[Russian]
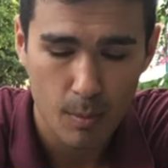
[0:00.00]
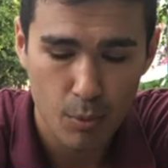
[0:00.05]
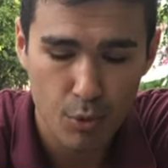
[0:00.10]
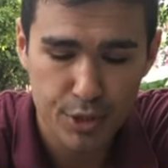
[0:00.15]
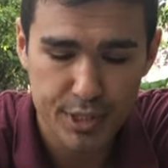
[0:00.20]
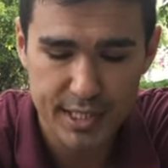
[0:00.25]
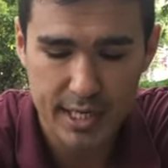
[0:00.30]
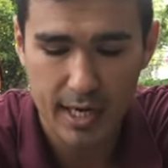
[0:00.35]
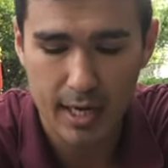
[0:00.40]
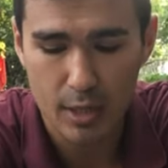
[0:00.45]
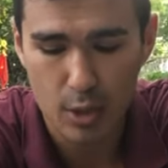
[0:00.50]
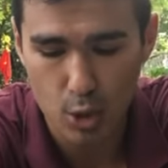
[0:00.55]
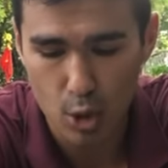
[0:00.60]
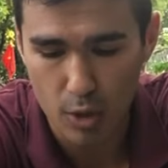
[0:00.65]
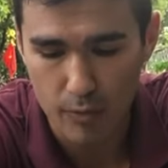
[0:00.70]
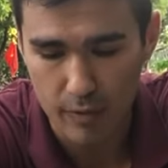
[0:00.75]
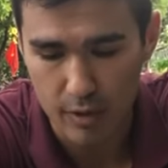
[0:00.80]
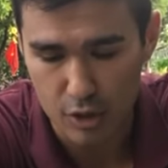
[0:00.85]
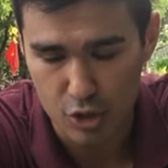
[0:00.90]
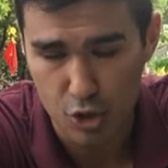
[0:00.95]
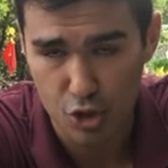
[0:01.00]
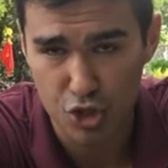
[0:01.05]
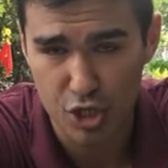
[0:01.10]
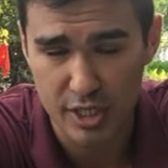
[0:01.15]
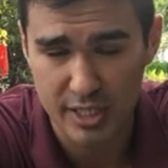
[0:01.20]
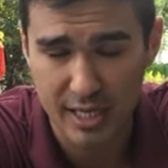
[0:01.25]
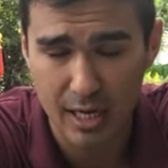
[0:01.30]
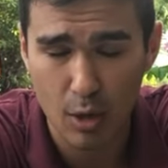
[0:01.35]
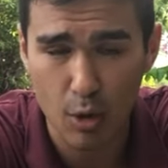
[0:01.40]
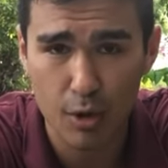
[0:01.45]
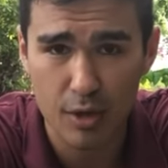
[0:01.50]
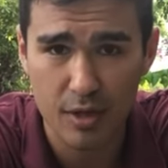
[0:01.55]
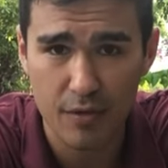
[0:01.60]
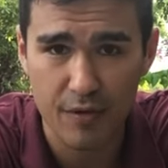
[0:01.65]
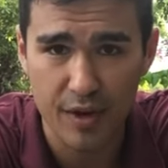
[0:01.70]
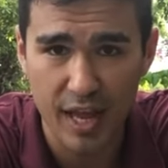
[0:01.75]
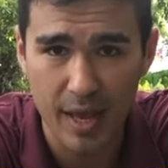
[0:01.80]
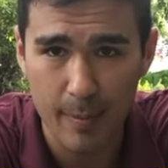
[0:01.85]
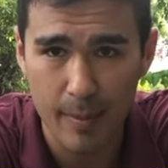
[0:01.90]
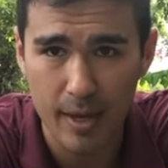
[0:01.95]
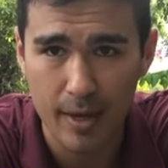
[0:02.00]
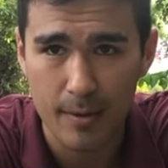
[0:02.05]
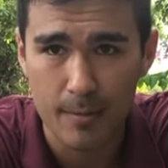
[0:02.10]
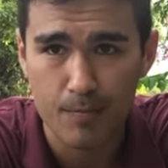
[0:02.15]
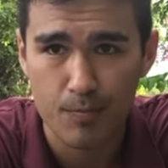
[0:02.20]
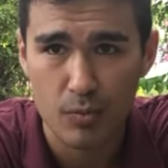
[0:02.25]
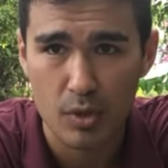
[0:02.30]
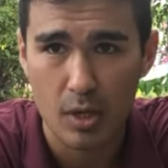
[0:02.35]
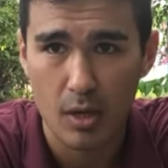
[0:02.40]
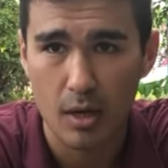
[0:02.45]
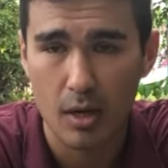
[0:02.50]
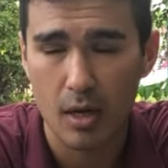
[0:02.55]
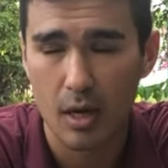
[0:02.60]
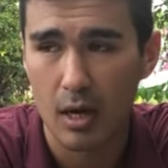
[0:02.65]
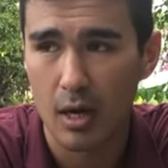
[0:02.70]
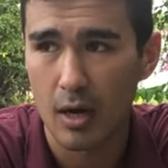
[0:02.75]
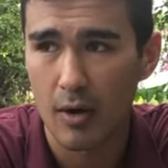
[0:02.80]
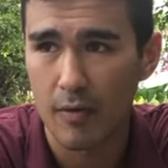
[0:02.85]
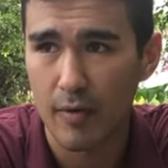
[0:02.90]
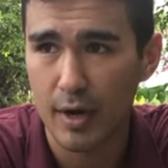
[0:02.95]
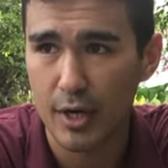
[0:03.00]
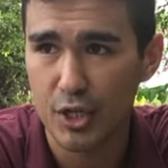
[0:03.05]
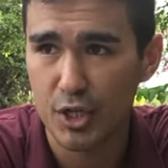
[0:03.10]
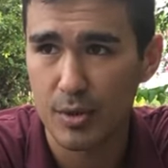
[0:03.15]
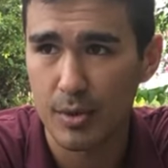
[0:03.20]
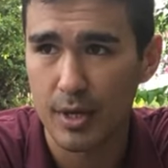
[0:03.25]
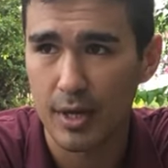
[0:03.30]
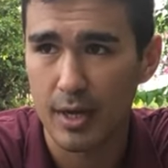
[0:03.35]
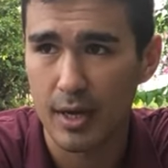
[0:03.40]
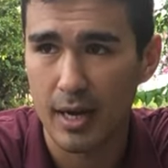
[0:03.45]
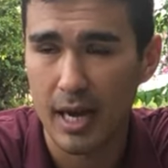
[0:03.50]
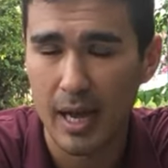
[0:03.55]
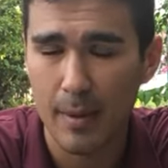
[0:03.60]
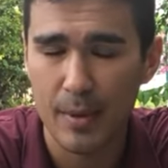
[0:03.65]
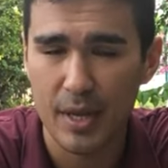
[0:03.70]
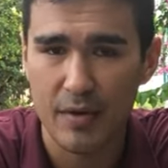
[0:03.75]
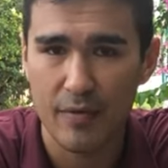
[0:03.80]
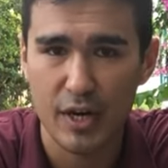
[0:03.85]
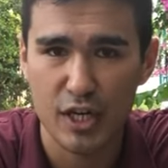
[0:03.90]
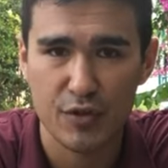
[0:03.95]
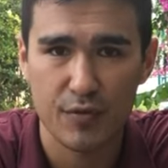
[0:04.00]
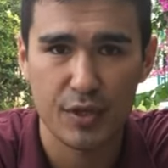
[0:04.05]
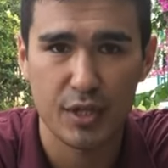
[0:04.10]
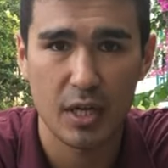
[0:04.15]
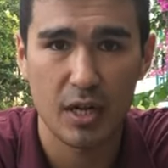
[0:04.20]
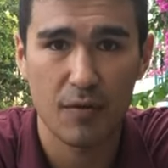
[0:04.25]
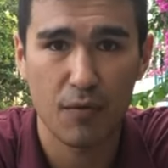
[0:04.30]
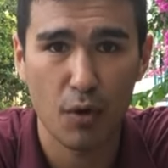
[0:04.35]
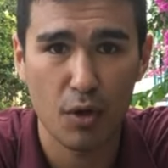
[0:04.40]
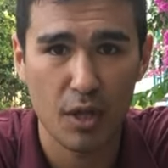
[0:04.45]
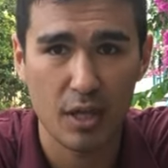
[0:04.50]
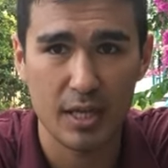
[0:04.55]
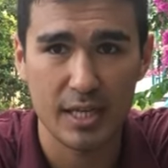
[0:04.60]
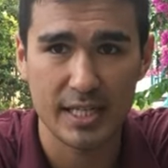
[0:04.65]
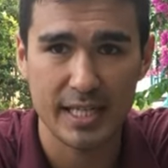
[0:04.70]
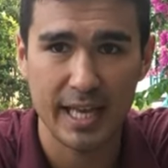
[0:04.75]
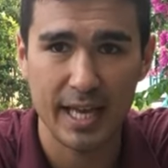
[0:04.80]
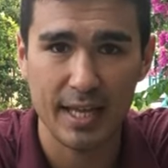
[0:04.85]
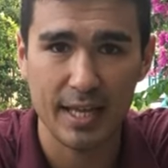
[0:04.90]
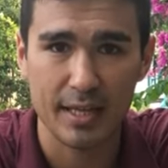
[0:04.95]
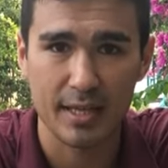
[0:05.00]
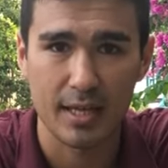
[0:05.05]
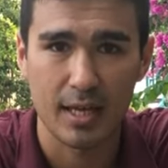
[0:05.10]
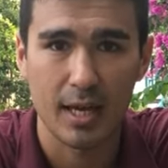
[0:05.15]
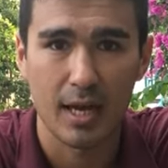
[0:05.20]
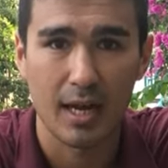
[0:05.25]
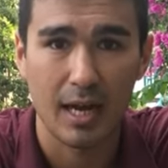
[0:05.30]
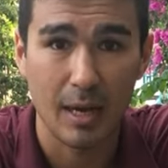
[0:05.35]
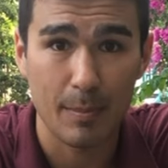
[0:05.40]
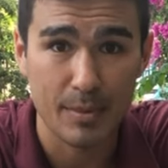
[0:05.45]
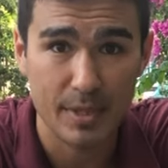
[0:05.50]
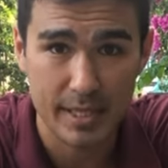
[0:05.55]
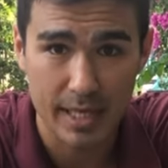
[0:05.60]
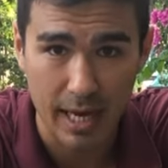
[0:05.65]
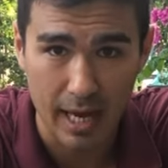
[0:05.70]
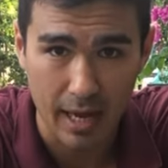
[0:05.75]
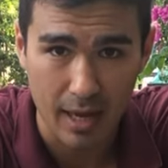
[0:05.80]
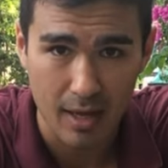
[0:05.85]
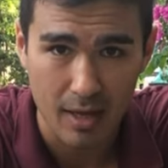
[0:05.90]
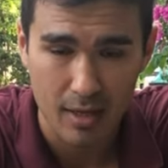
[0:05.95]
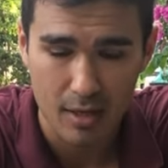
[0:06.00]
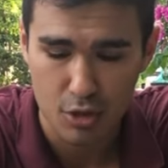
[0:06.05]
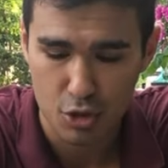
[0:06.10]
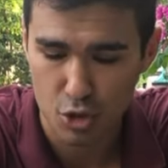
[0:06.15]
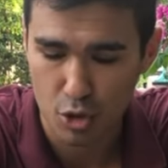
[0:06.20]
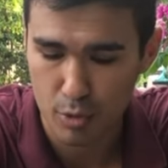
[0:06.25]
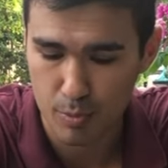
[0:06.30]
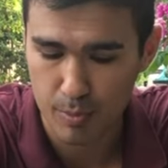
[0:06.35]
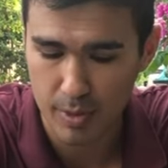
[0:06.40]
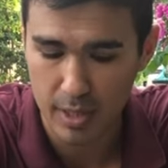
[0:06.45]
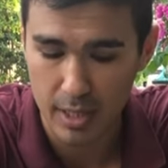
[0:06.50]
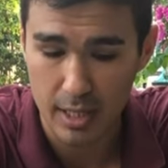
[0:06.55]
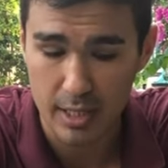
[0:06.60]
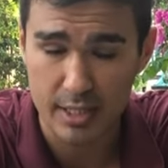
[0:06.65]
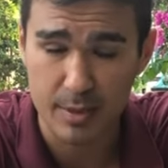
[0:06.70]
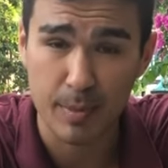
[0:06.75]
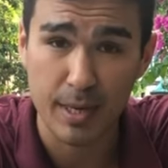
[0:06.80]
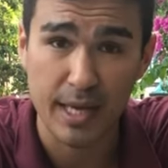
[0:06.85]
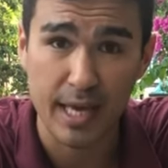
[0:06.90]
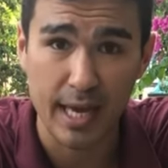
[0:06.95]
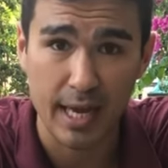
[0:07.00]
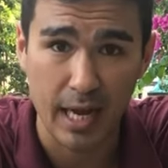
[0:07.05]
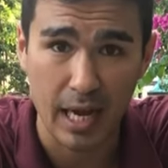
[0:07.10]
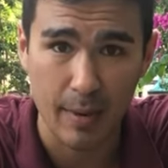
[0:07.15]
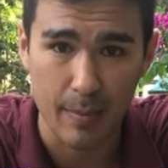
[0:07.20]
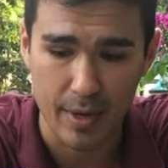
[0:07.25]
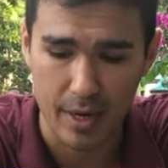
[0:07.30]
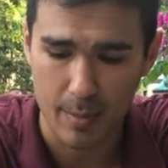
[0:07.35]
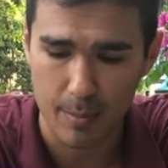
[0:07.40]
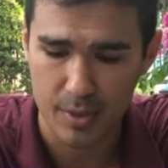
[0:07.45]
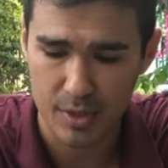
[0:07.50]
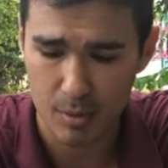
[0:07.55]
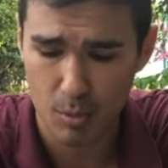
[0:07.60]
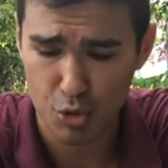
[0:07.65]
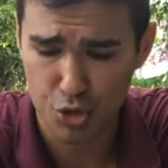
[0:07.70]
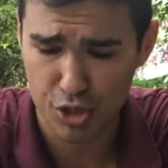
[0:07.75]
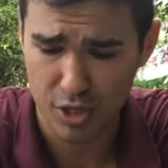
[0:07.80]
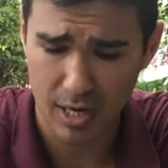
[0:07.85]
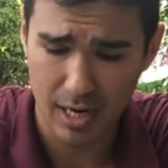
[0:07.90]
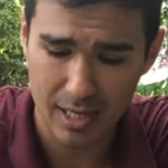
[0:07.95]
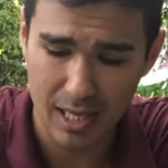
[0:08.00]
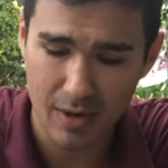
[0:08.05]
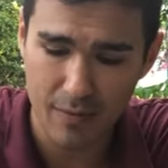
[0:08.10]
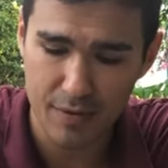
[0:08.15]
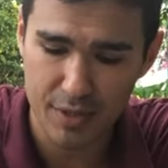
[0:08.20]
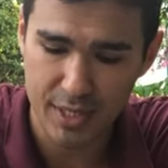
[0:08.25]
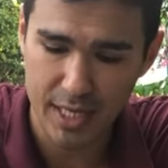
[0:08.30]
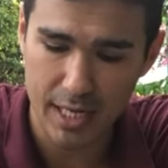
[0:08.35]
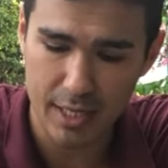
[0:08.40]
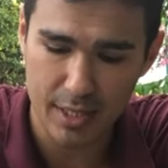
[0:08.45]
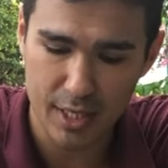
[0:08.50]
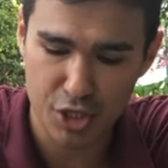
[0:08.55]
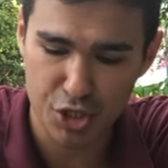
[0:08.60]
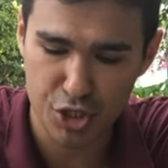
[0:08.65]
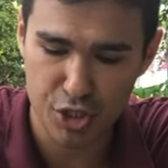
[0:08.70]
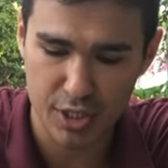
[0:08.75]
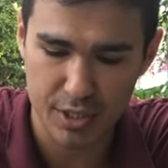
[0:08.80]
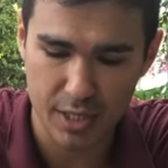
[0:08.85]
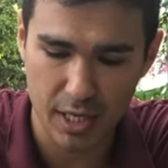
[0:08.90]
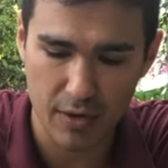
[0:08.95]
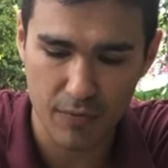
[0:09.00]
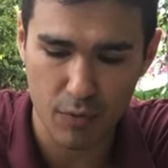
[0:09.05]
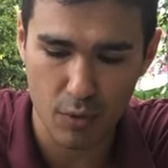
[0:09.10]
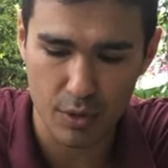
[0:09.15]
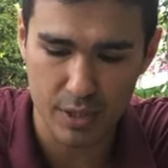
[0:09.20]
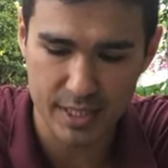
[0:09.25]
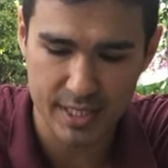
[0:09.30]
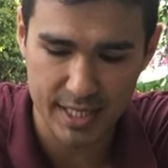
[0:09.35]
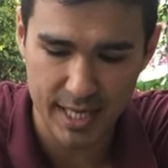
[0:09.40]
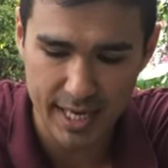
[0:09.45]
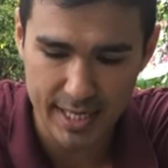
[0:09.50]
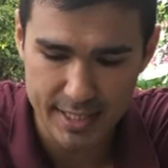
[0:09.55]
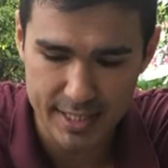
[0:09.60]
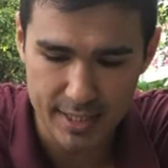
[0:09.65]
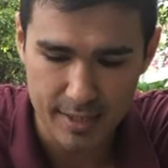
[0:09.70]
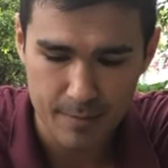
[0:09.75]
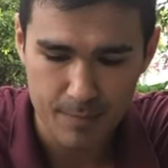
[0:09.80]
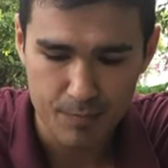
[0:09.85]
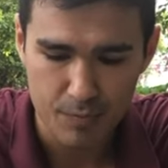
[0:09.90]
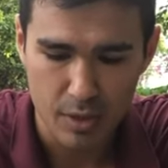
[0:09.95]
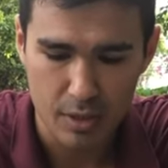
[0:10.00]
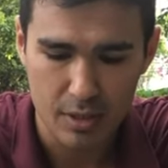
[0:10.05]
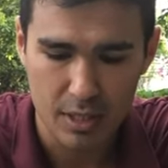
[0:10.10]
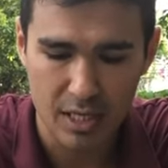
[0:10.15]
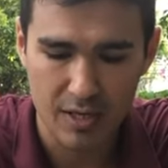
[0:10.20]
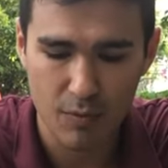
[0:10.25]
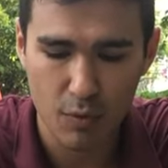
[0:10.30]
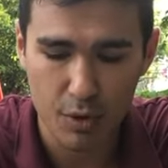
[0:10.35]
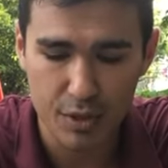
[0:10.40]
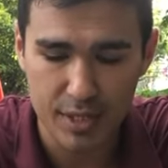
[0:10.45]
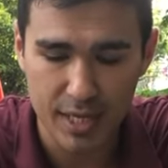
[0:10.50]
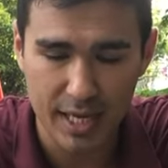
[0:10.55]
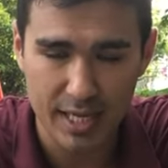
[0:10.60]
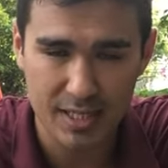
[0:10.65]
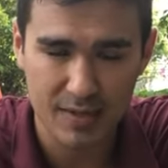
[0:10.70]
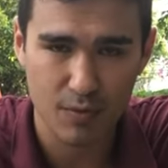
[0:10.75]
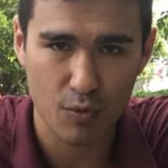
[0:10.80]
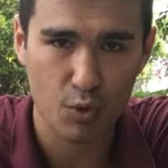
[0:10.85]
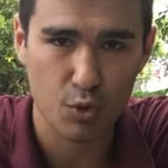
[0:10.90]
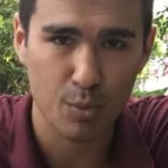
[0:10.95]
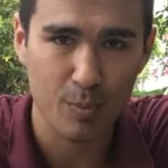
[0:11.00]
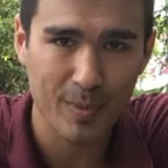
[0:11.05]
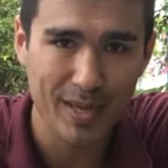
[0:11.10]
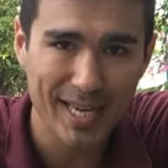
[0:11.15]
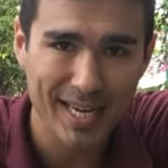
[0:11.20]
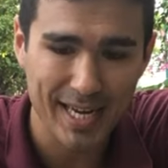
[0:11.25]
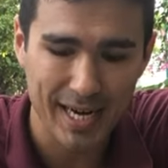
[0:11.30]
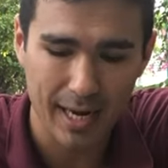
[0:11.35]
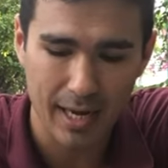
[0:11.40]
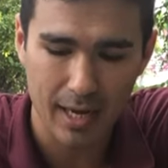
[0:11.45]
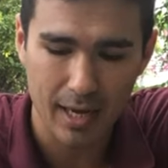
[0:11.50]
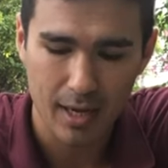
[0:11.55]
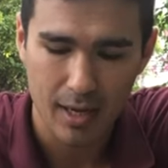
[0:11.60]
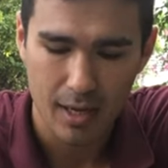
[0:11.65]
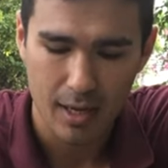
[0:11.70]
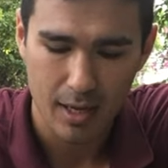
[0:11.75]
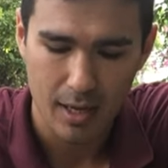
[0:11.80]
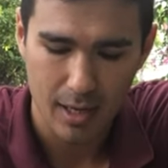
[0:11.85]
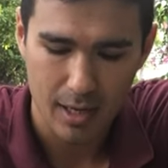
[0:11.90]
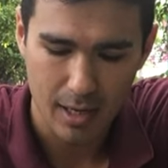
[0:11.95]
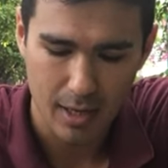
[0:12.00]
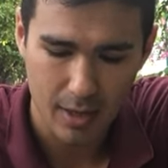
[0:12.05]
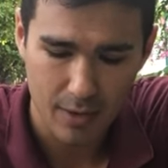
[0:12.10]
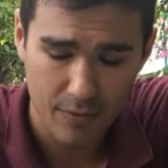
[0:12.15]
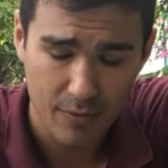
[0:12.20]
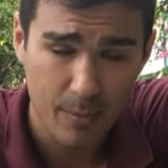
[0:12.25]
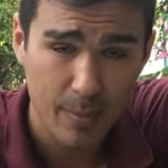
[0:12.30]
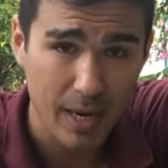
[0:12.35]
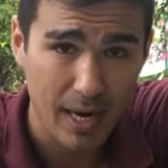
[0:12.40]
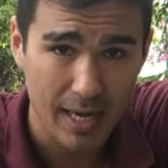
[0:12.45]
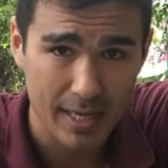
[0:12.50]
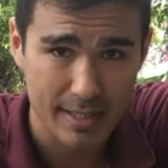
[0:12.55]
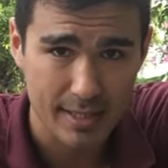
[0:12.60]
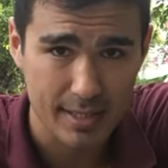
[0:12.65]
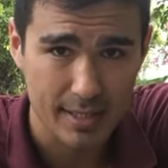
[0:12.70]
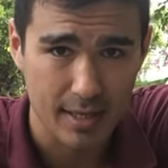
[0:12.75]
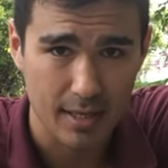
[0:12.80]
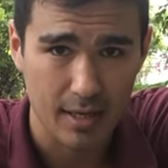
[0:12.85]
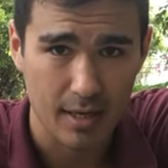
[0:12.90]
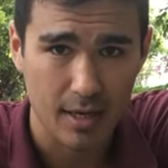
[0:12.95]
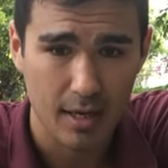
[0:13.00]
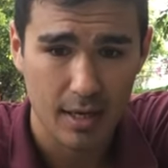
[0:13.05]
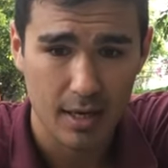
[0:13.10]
будьте готовы, что через какое-то время э, в вашей камере вашего телефона настанет капзда что было с моей камерой. Потому что, когда вы держите телефон здесь, на него действуют микро а, вибрации.